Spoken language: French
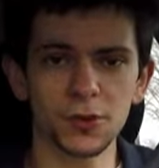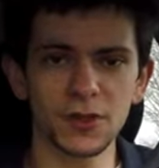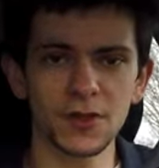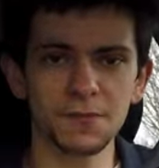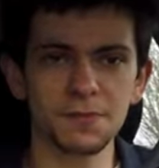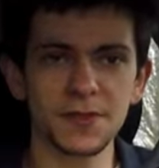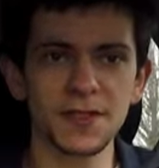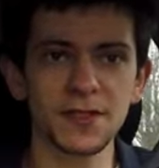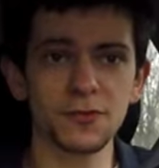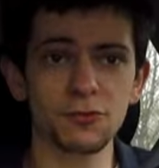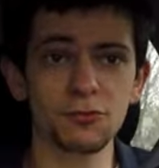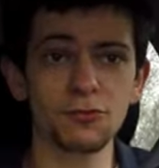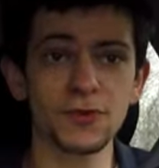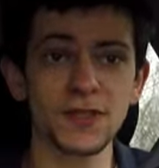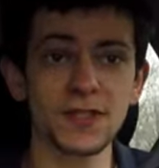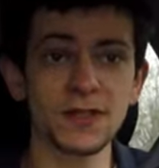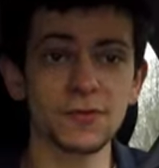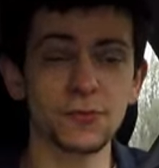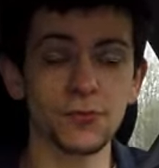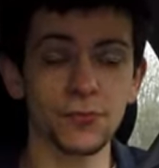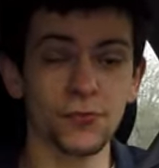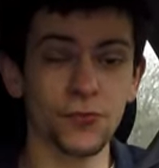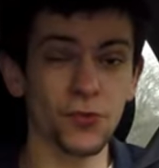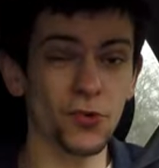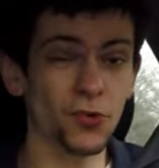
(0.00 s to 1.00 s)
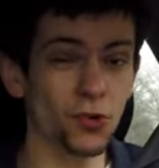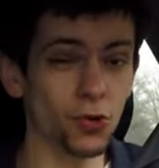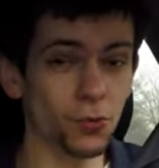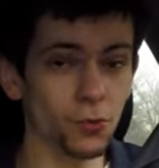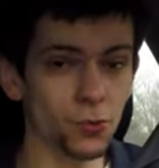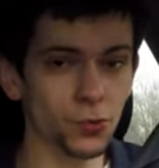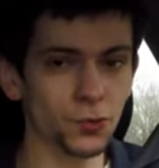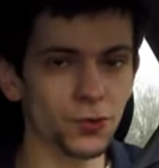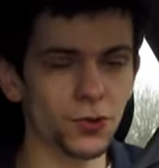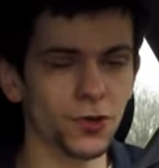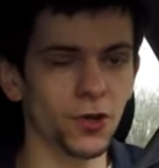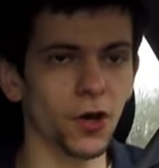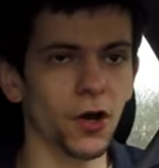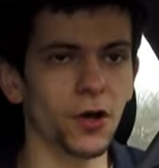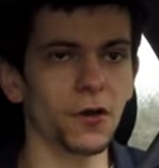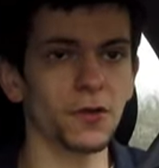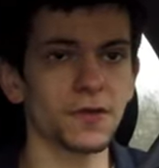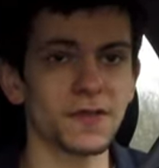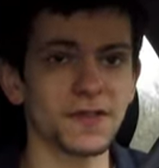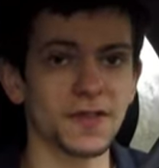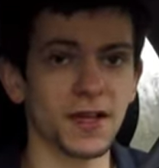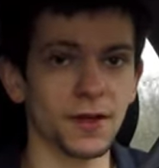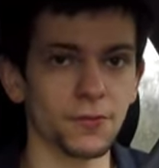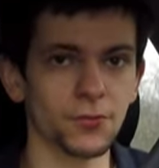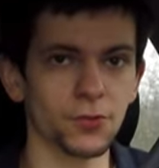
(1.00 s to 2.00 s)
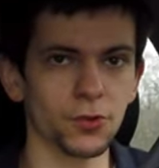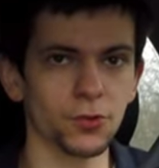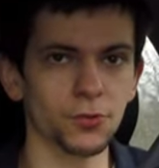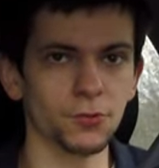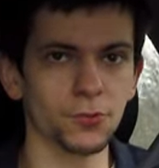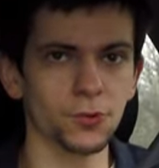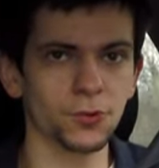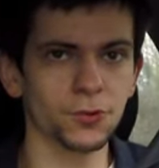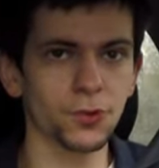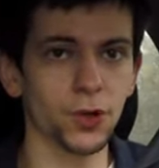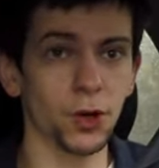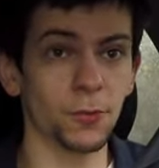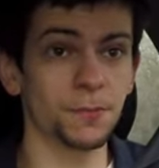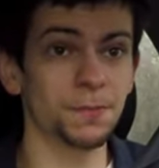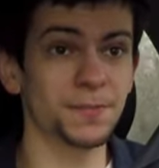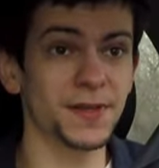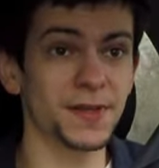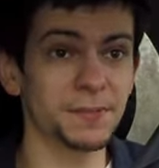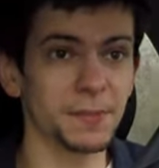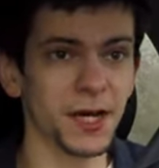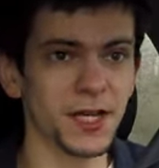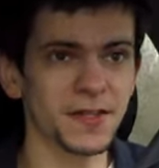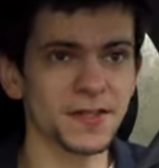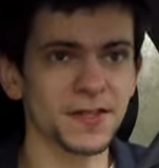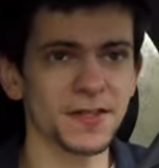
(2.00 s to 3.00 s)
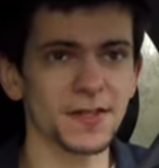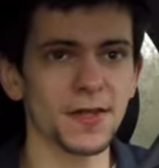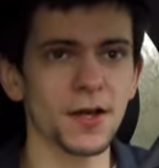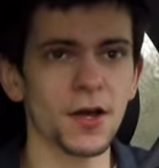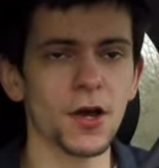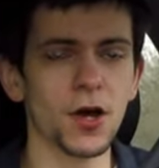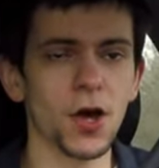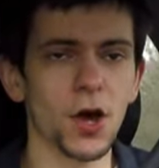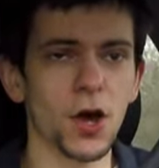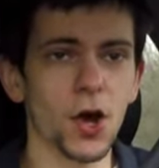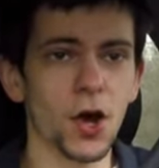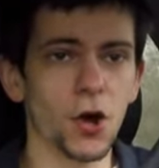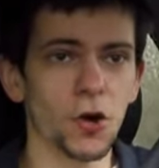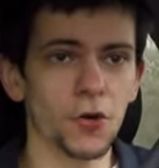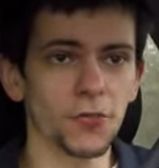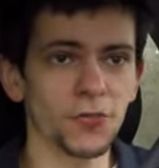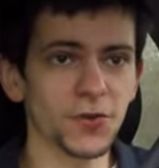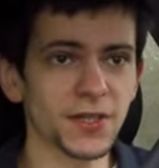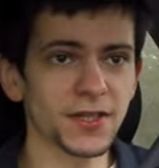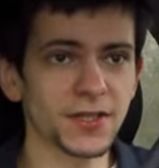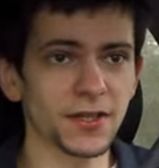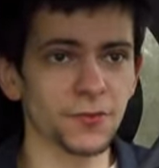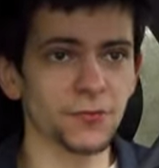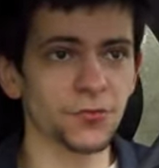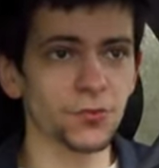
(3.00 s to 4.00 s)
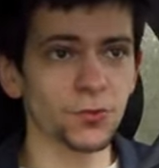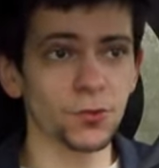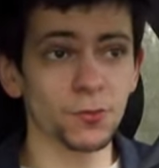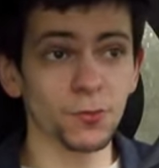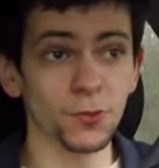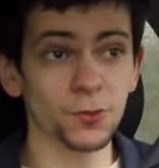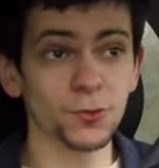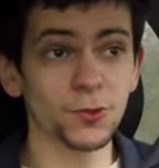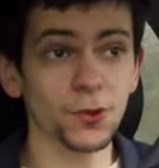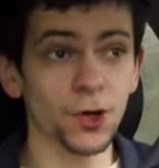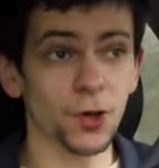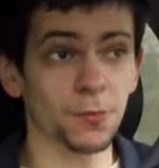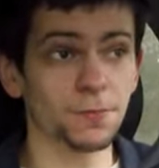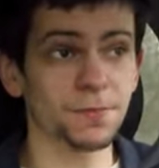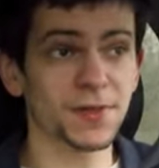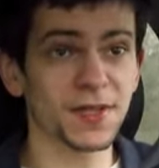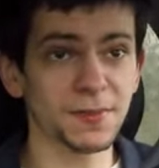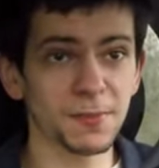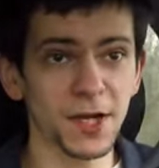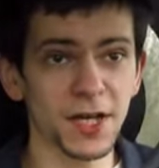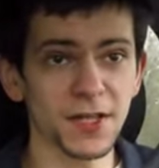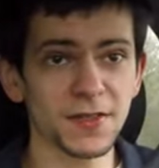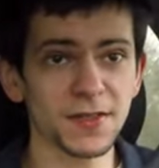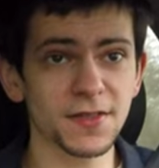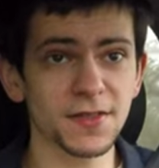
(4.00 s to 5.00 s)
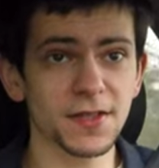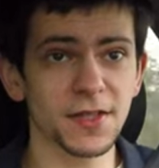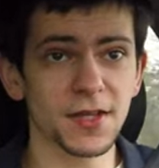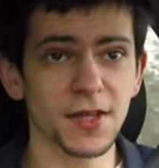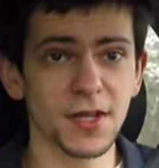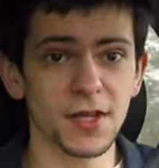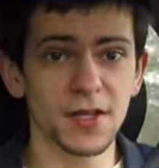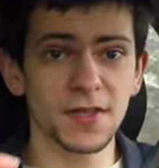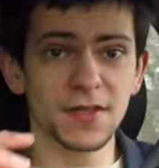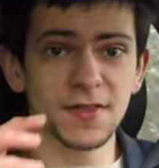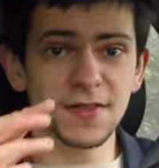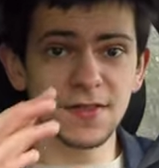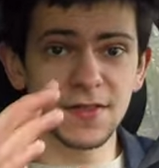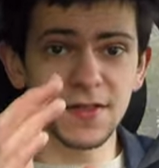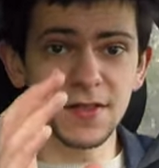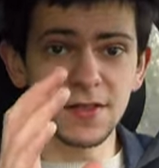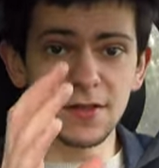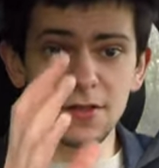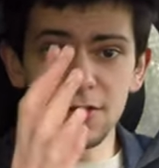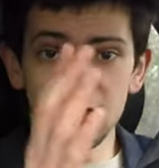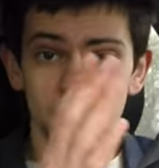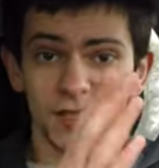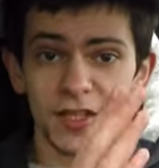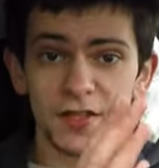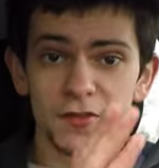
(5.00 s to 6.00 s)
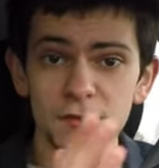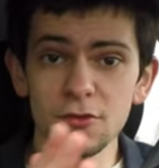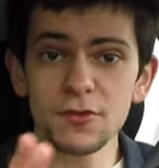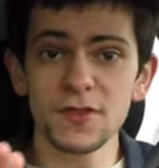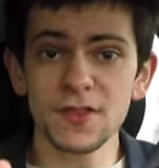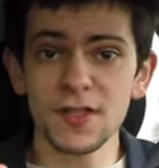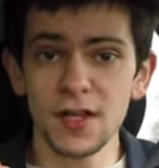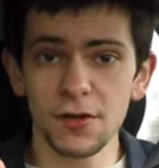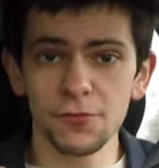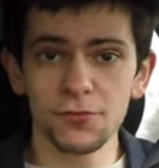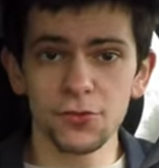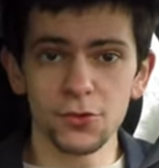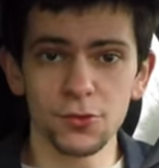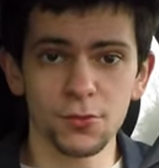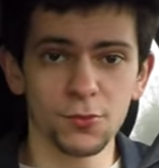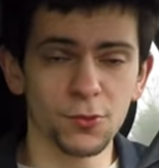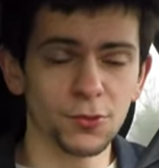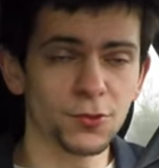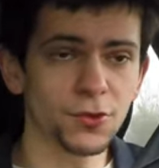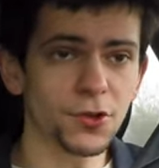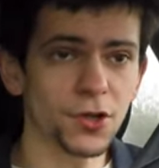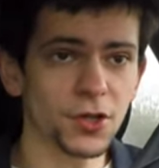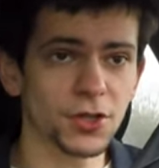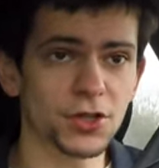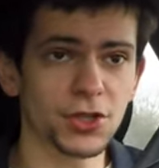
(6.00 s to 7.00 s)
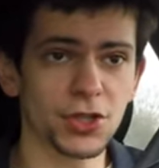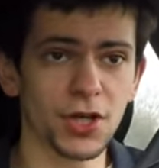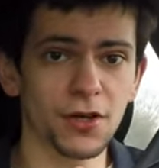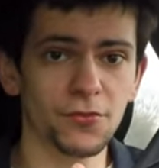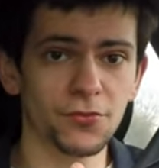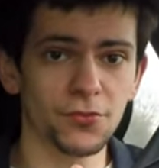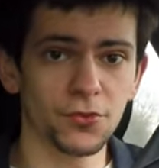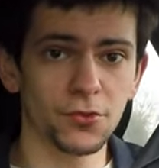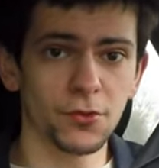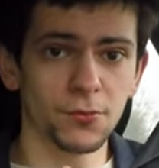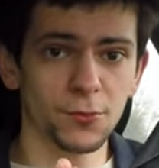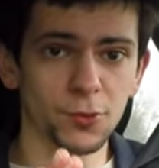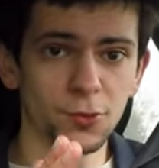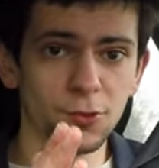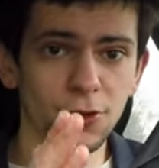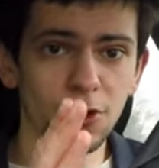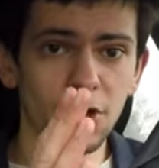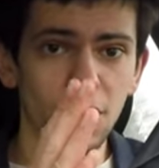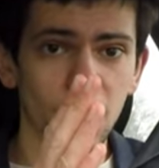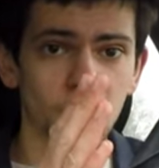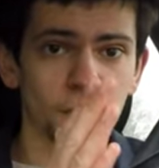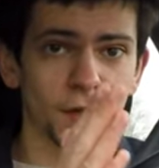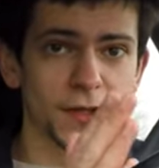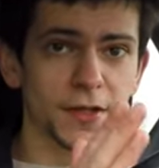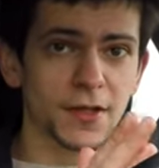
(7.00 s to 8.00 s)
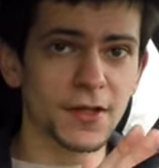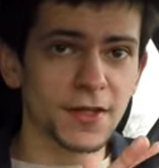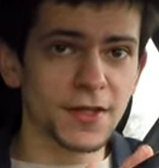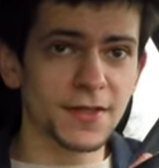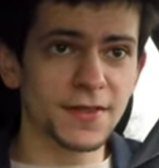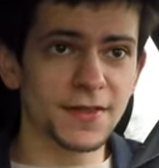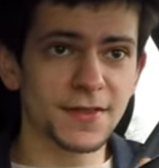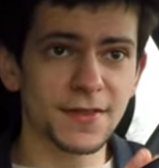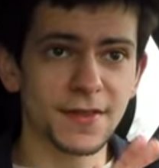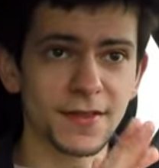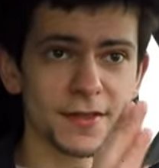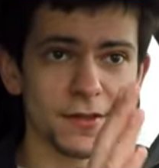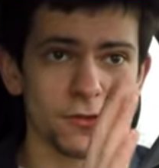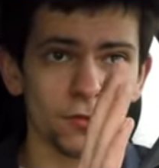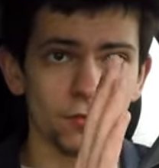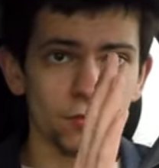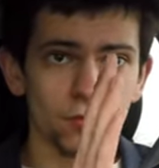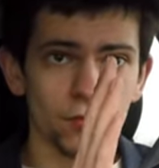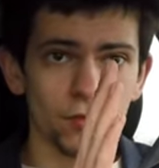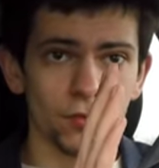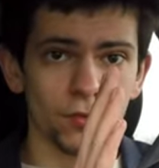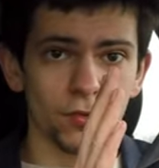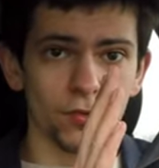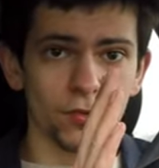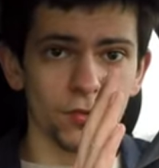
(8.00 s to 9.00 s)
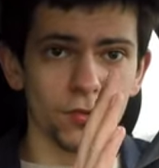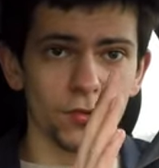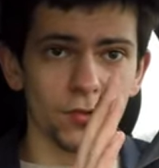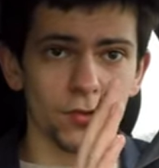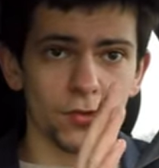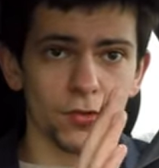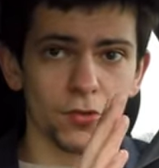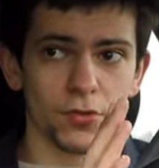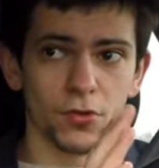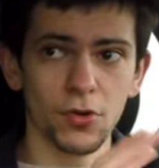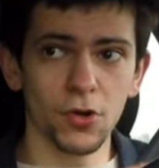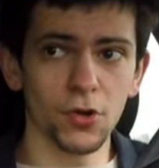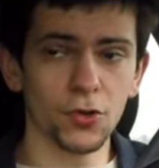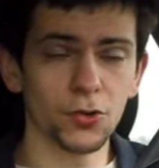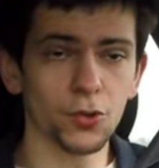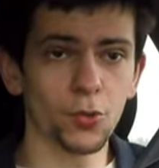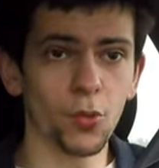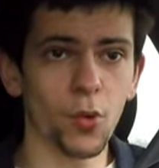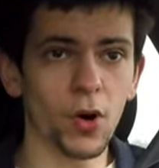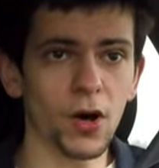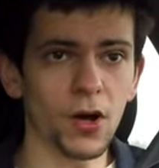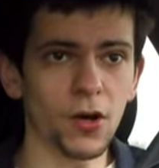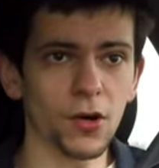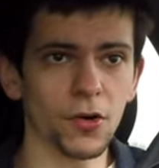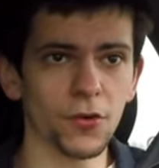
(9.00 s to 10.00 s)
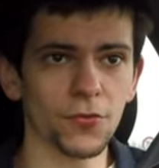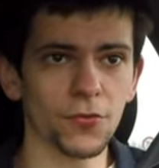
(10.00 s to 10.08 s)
des petits soucis de volant moteur. C'est un volant moteur bimasse. En fait, un volant moteur bimasse, c'est qu'est-ce que c'est un volant moteur Déjà, un volant moteur, c'est le l'endroit en